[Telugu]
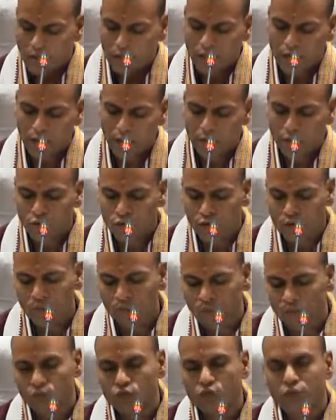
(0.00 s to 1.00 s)
అంటే మొత్తం
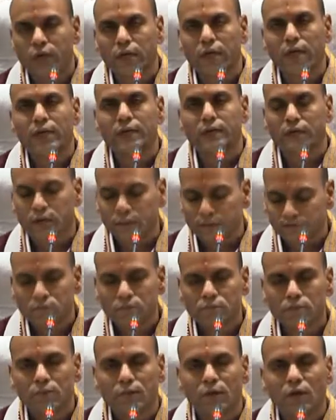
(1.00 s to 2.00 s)
చూసుకున్నట్లయితే
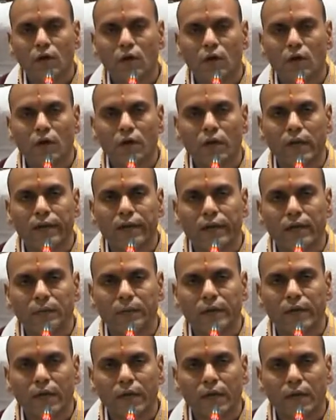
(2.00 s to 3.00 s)
ఆన్లైన్
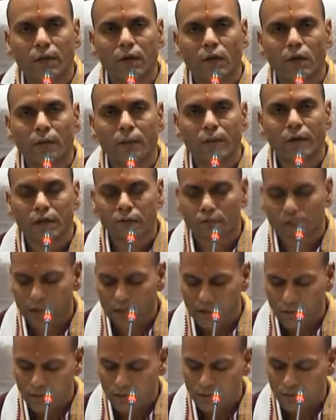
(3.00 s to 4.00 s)
డిపో ర్యాండమ్ అలాట్మెంట్
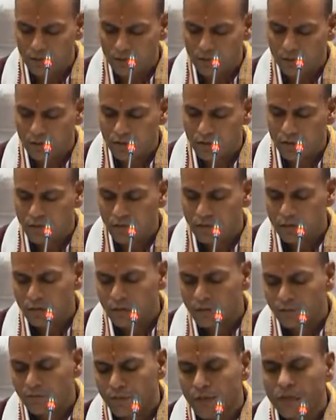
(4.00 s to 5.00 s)
ద్వారా
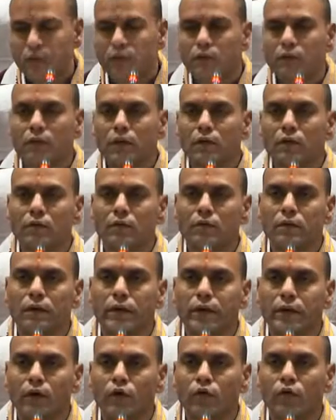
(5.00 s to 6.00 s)
పదివేలు
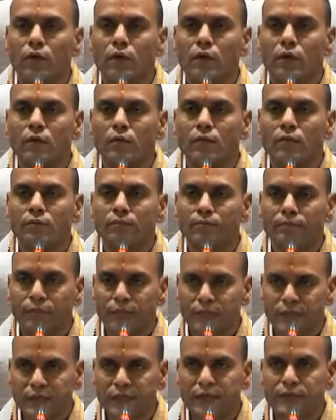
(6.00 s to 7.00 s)
ఏడు వందలు
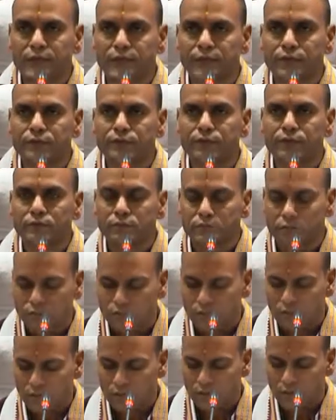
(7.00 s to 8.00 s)
పది టికెట్స్
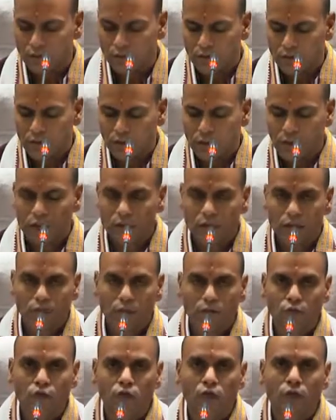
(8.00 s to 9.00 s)

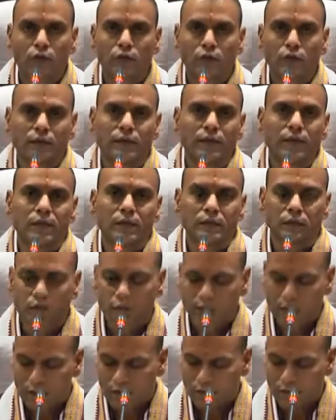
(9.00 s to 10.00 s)
అంతకుముందు ఉన్నటువంటి పద్ధతి
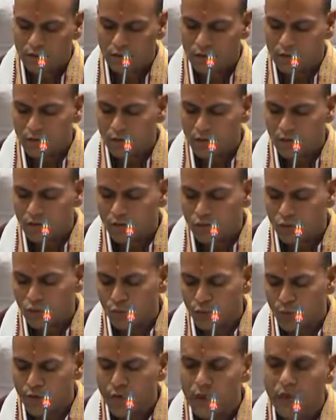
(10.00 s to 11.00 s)
ద్వారా
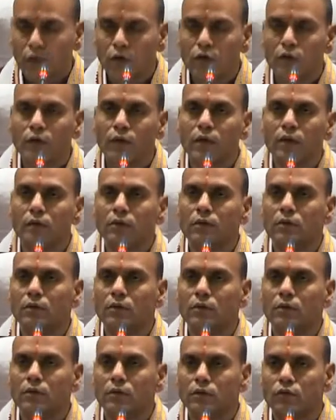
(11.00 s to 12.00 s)
ముప్పై నాలుగు వేలు
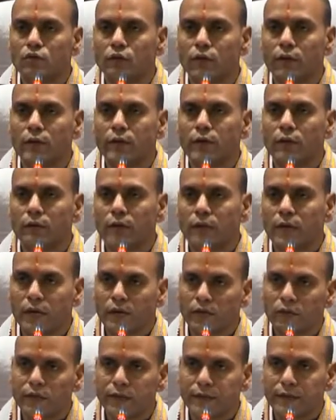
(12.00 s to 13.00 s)
నూట ఎనభై
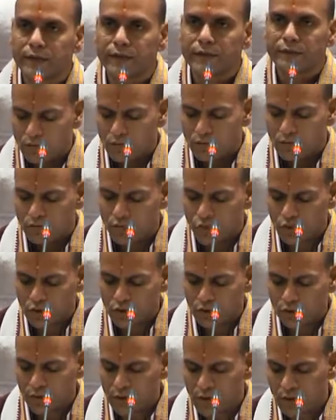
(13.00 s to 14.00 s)
ఐదు టికెట్స్
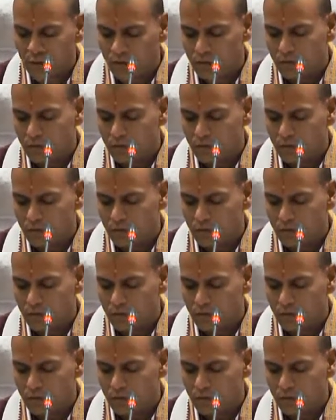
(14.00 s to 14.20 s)
మొత్తం మీద